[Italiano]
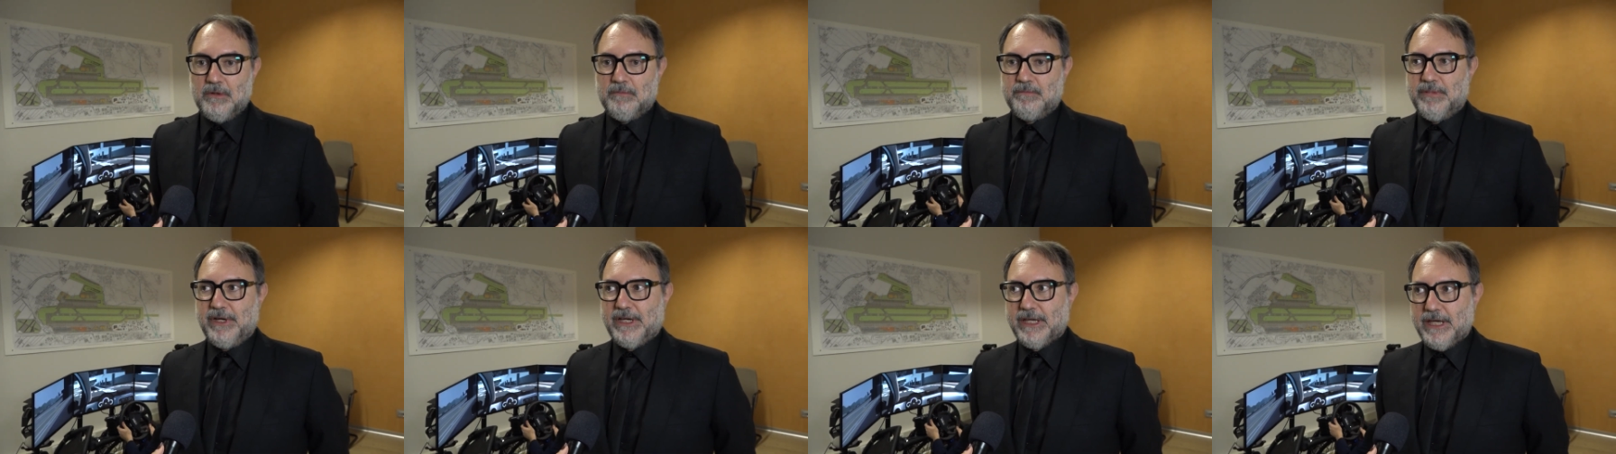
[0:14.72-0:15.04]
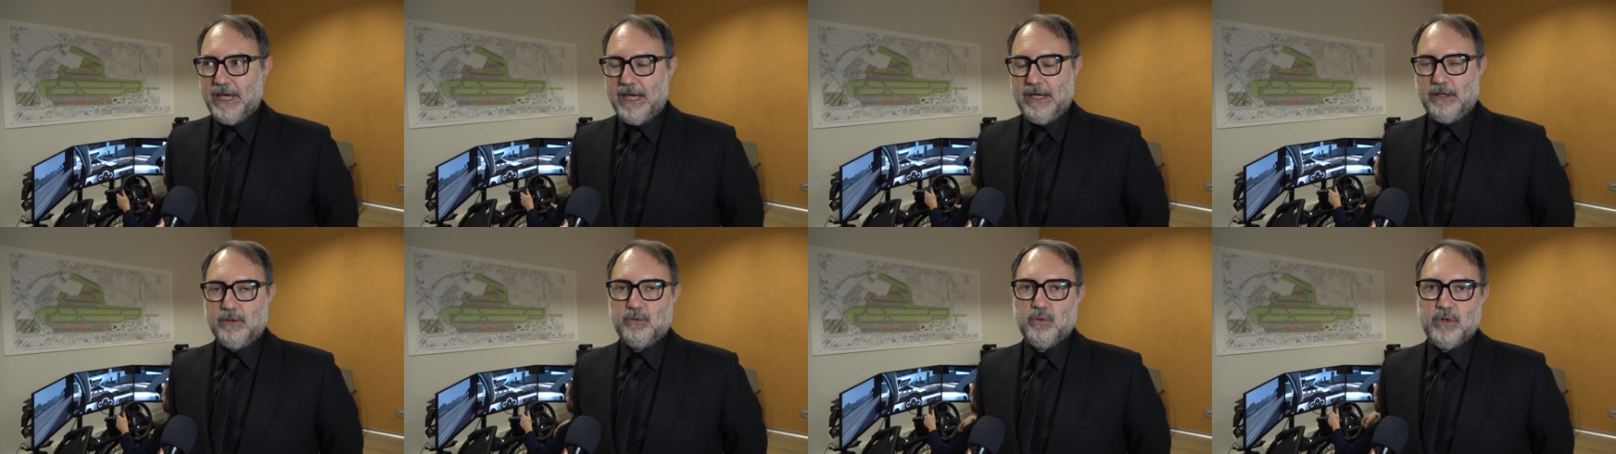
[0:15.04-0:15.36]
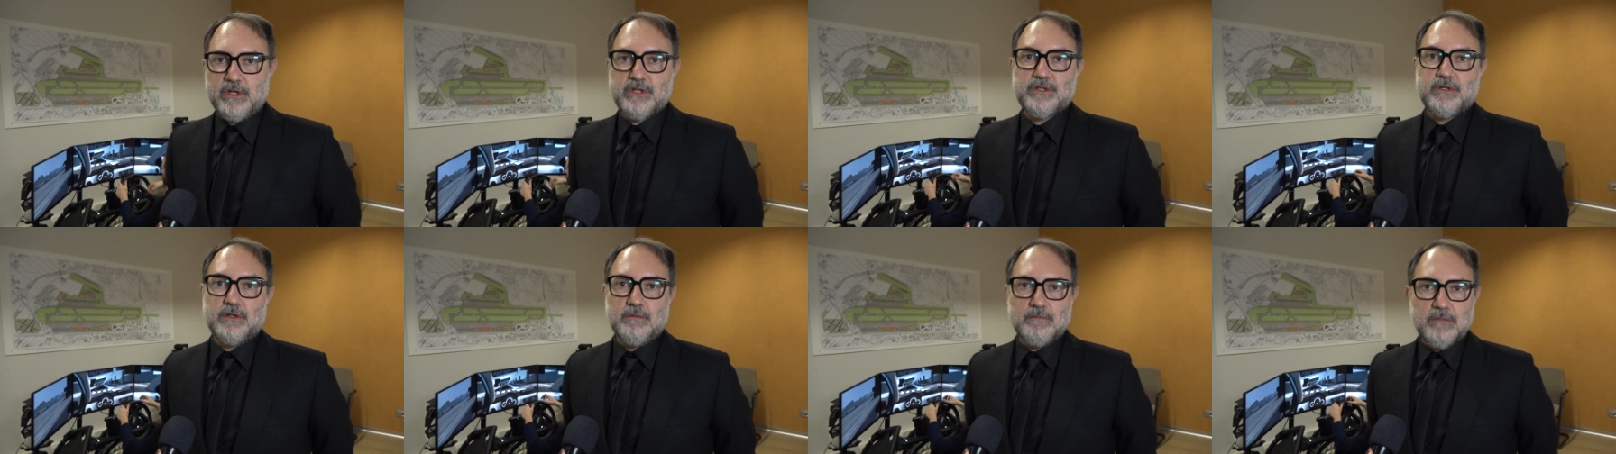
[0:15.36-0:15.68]
perché in
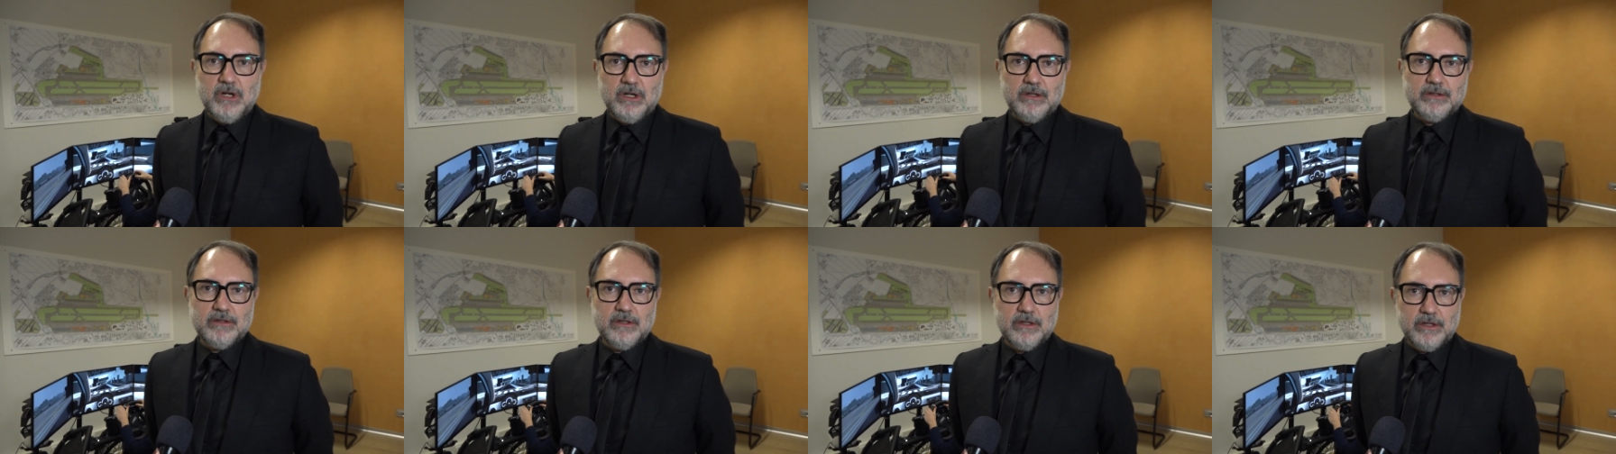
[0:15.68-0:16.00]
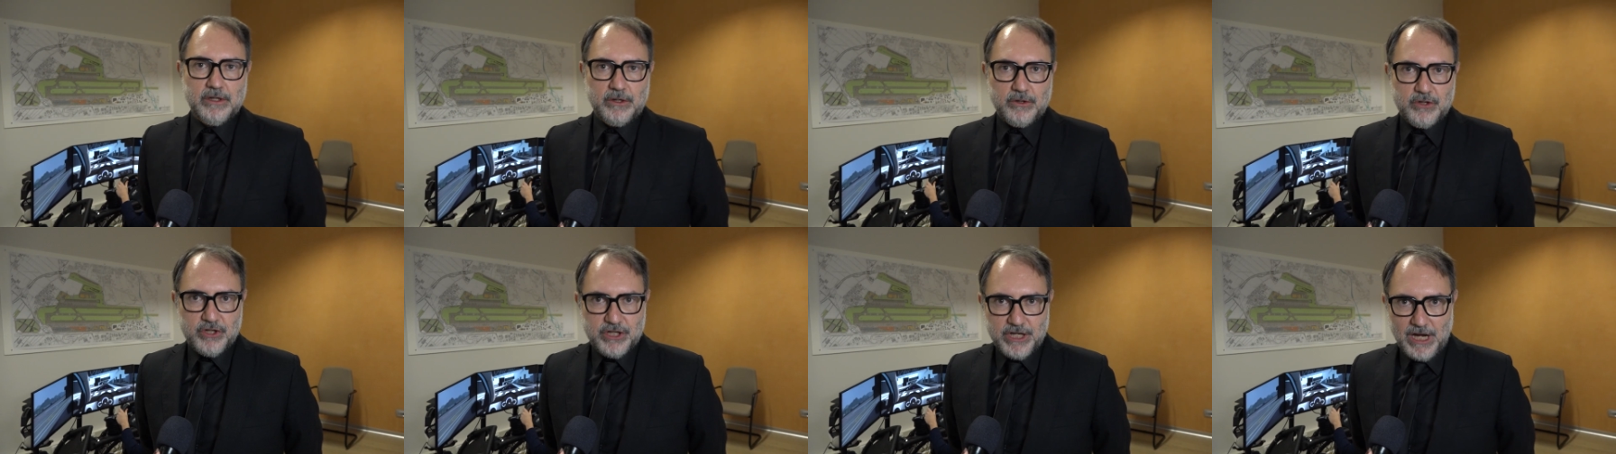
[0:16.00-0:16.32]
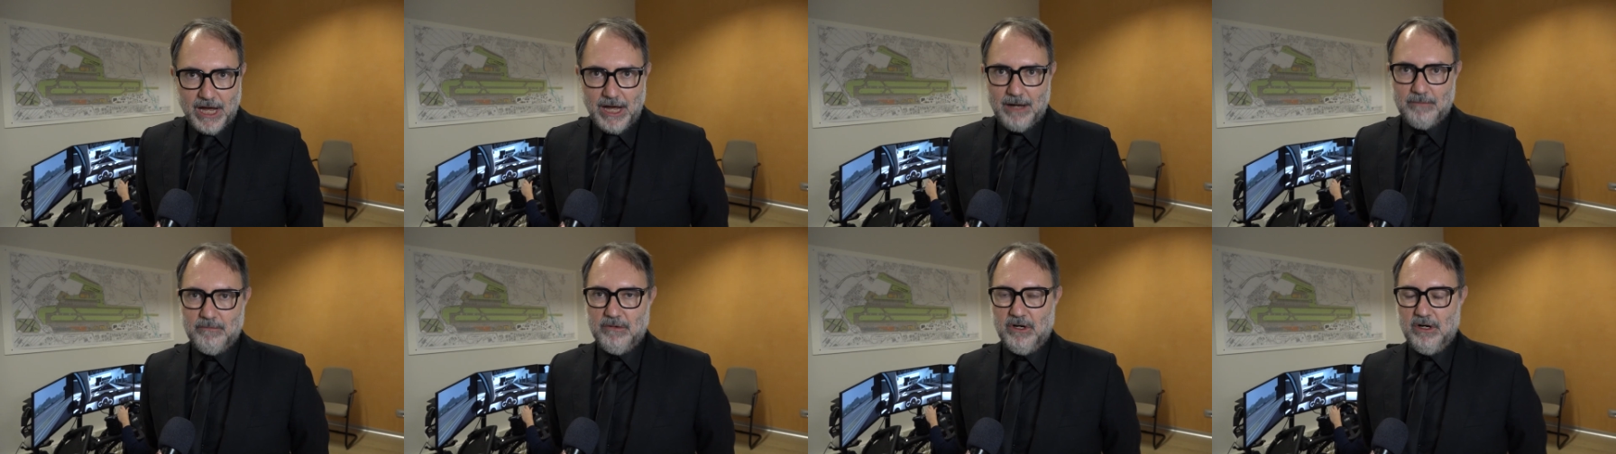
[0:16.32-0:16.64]
questo modo
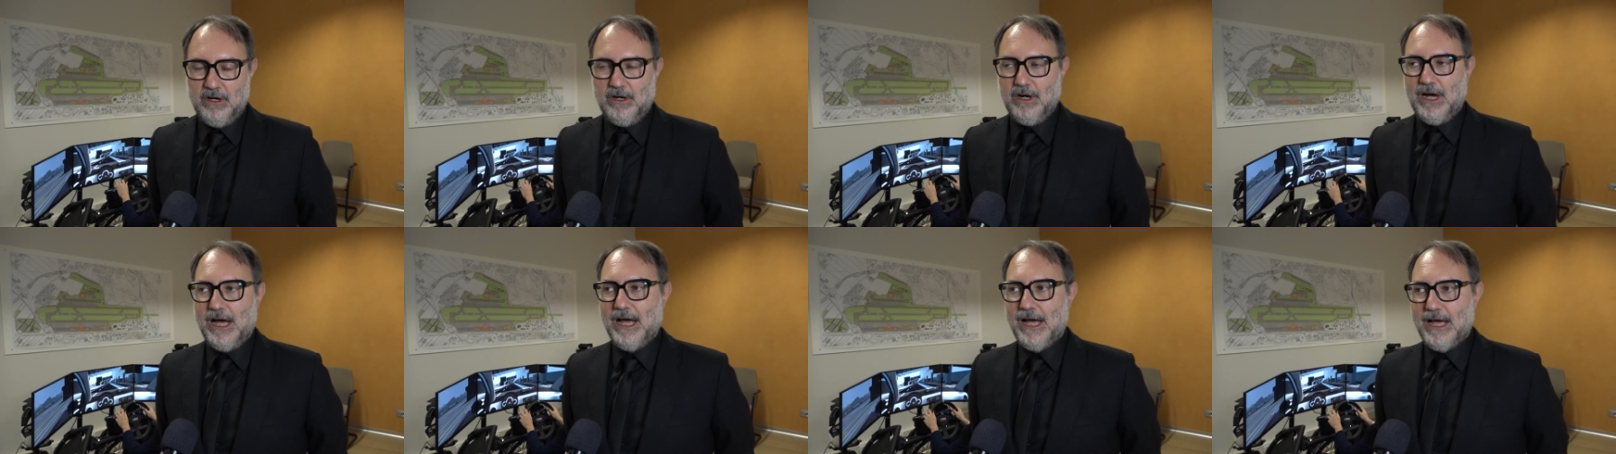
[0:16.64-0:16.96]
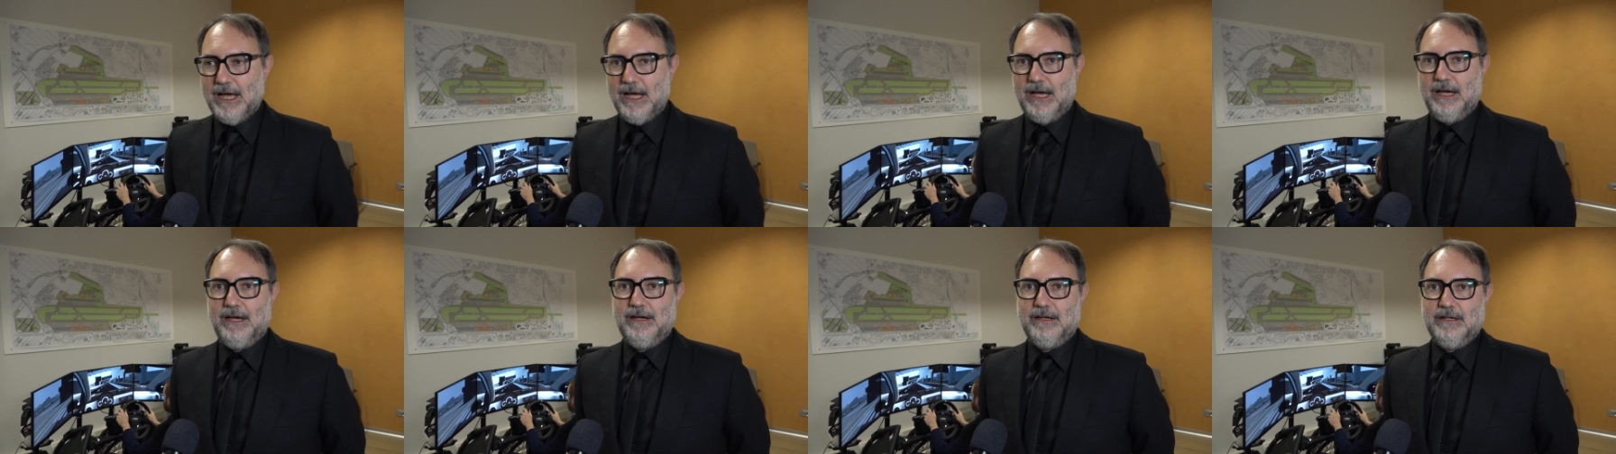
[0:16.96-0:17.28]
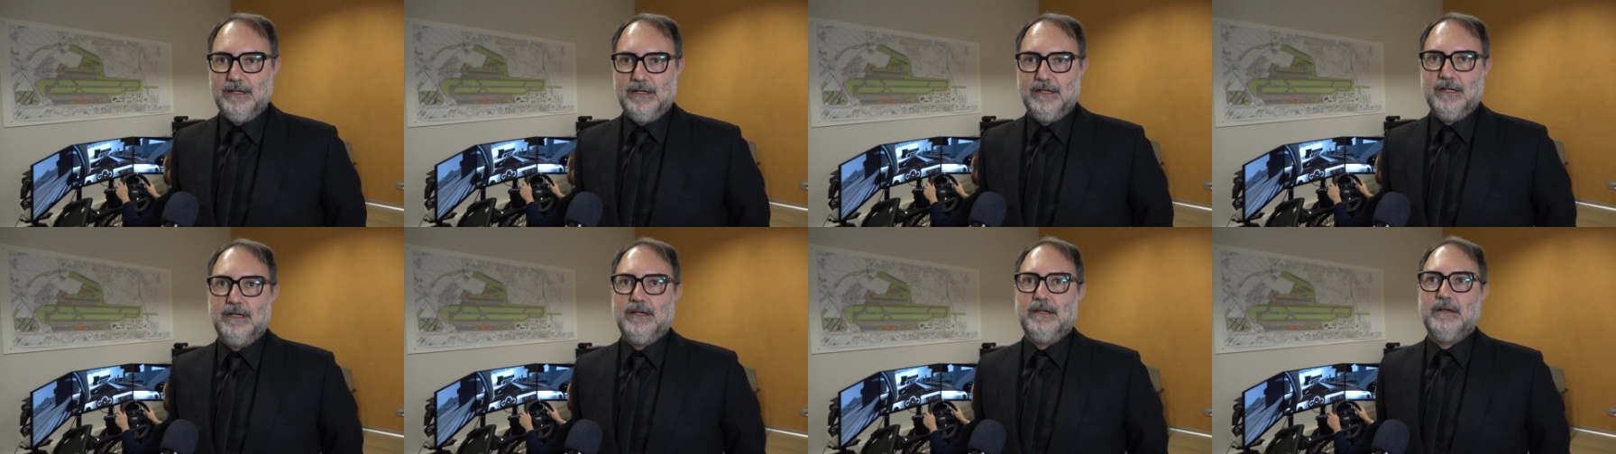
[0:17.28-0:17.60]
riusciamo a
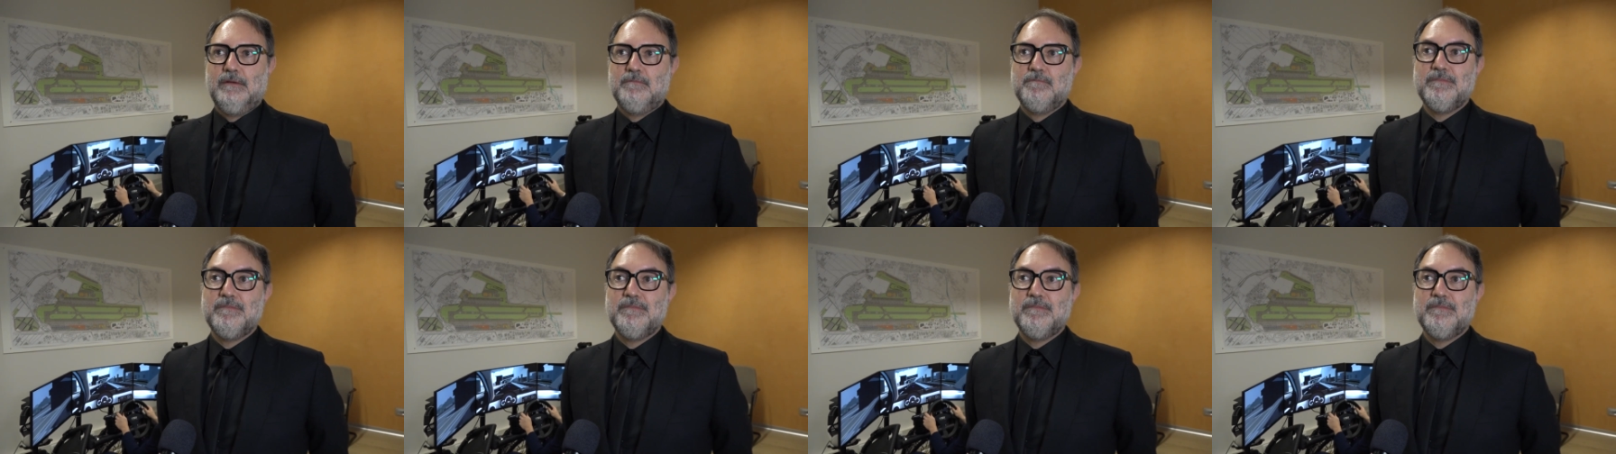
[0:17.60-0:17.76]
eh,